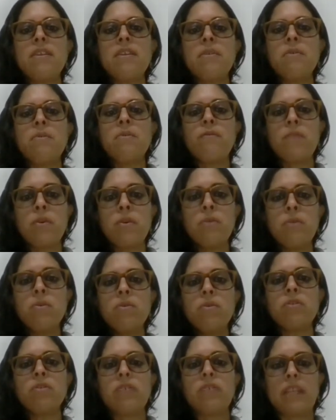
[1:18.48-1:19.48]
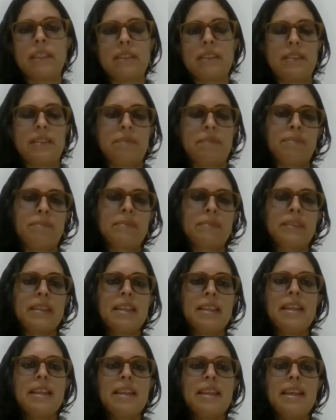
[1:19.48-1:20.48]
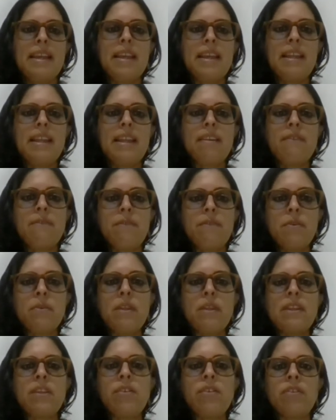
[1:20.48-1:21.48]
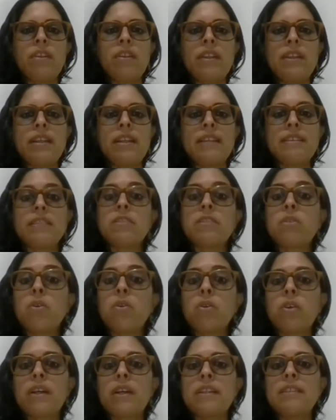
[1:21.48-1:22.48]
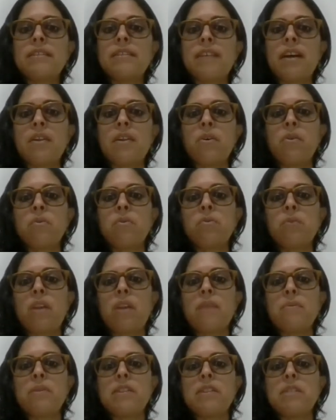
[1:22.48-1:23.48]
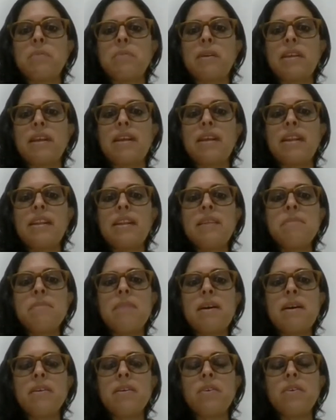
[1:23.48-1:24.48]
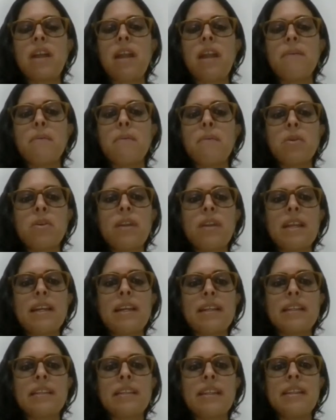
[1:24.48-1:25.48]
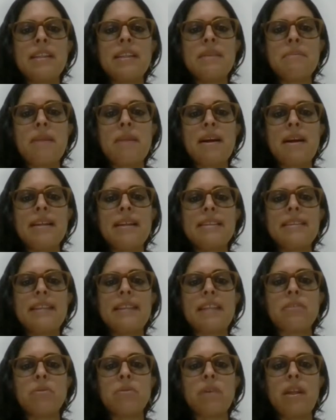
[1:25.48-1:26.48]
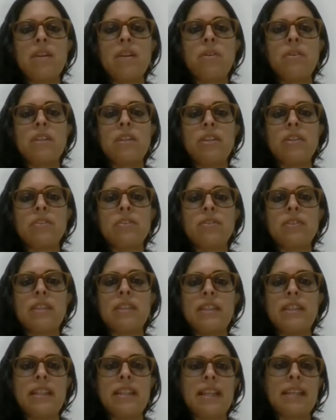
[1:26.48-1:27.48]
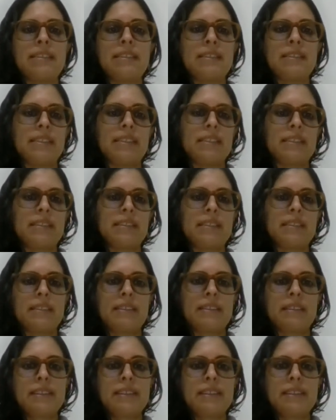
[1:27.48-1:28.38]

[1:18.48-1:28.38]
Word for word: FIU6. El FIU de niños y niñas es coorganizado junto a la Municipalidad de Lima con el apoyo de la red de Lima, la ciudad de los niños y las niñas.